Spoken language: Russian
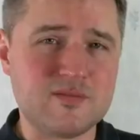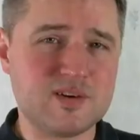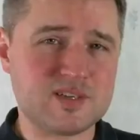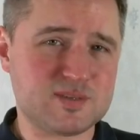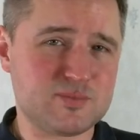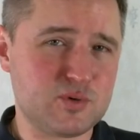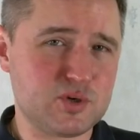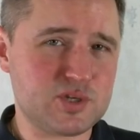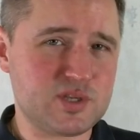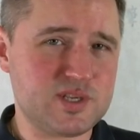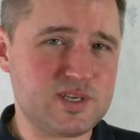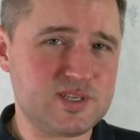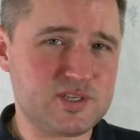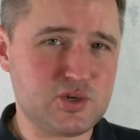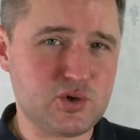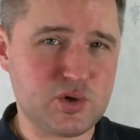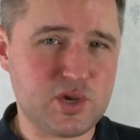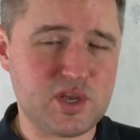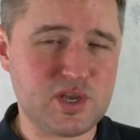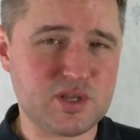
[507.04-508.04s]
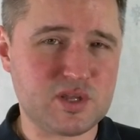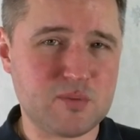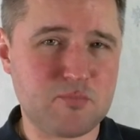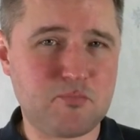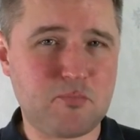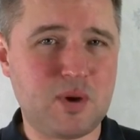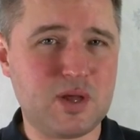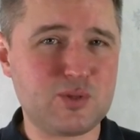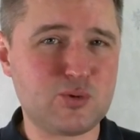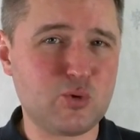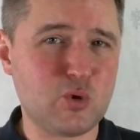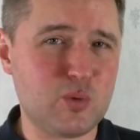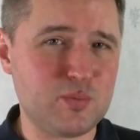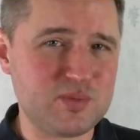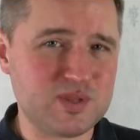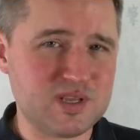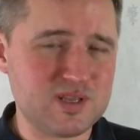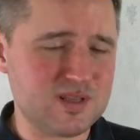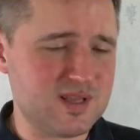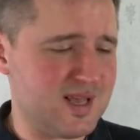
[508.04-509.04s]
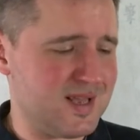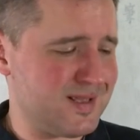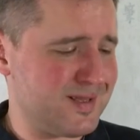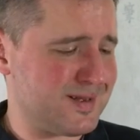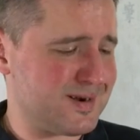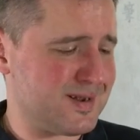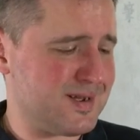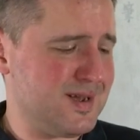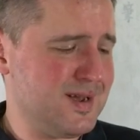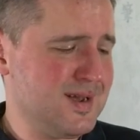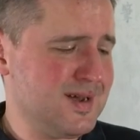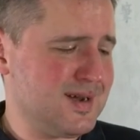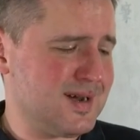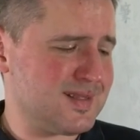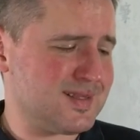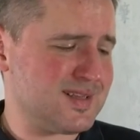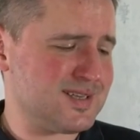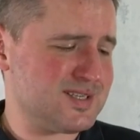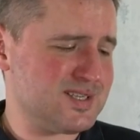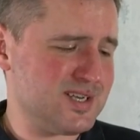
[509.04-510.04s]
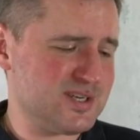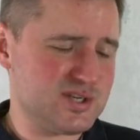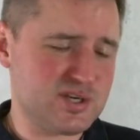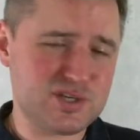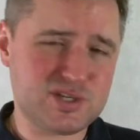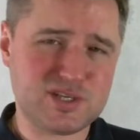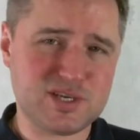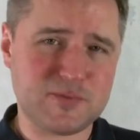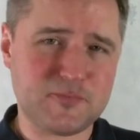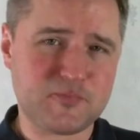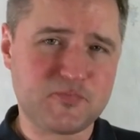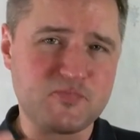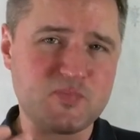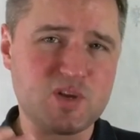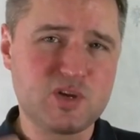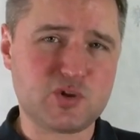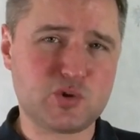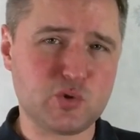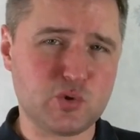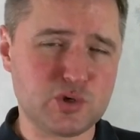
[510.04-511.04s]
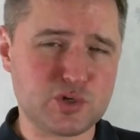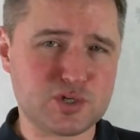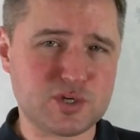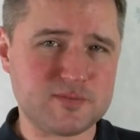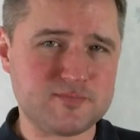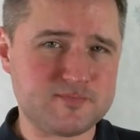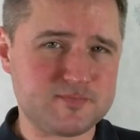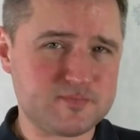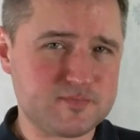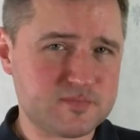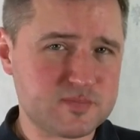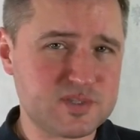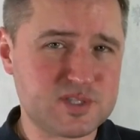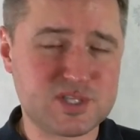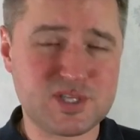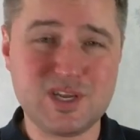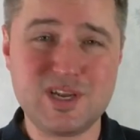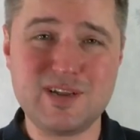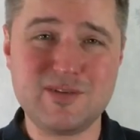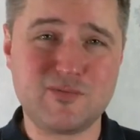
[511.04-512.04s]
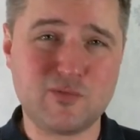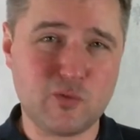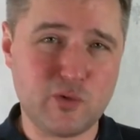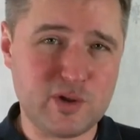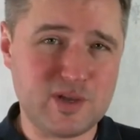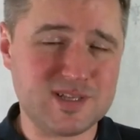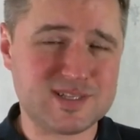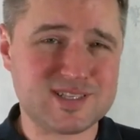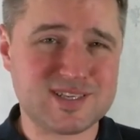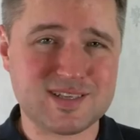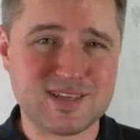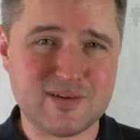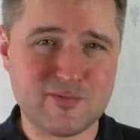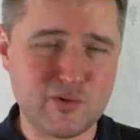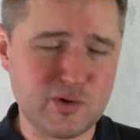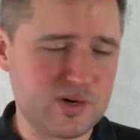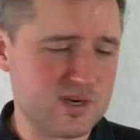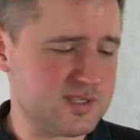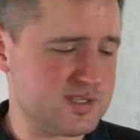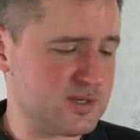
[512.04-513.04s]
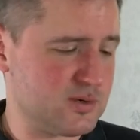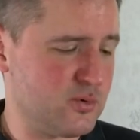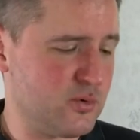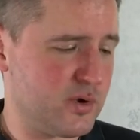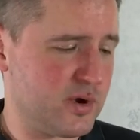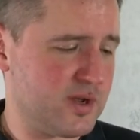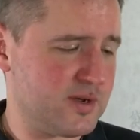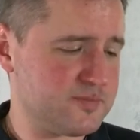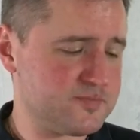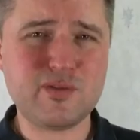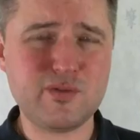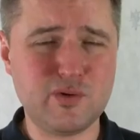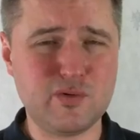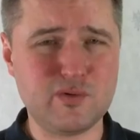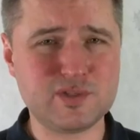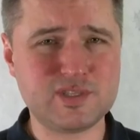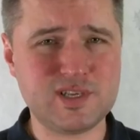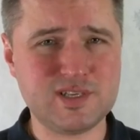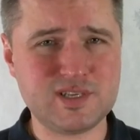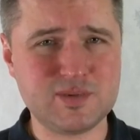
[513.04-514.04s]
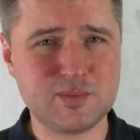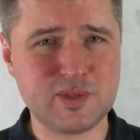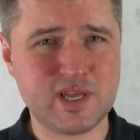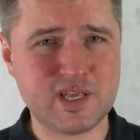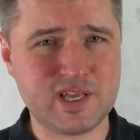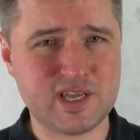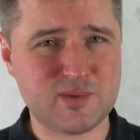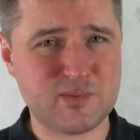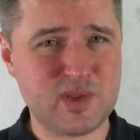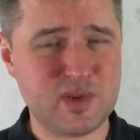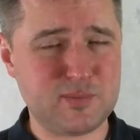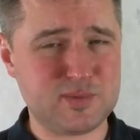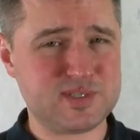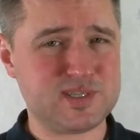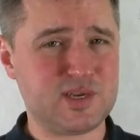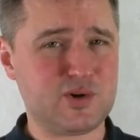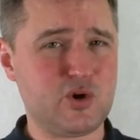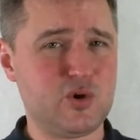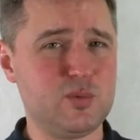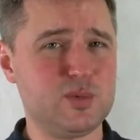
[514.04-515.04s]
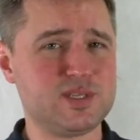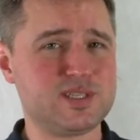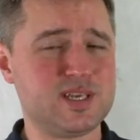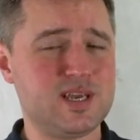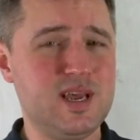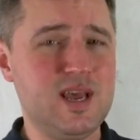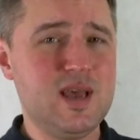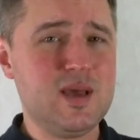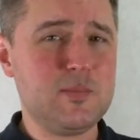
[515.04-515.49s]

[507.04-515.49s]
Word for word: Возможно, есть еще какие-то подобные лагеры, относящиеся к той же целевой и ценовой категории. Но вот с этим лагером я познакомился